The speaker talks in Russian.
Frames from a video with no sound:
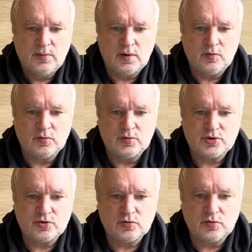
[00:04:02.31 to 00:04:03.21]
по-моему,
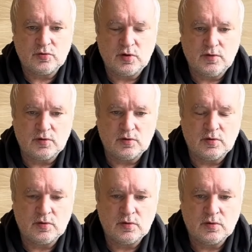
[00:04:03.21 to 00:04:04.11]
еще, ну, я говорю,
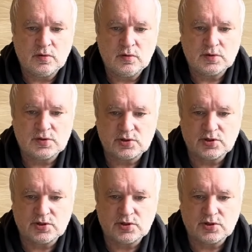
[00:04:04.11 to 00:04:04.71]
со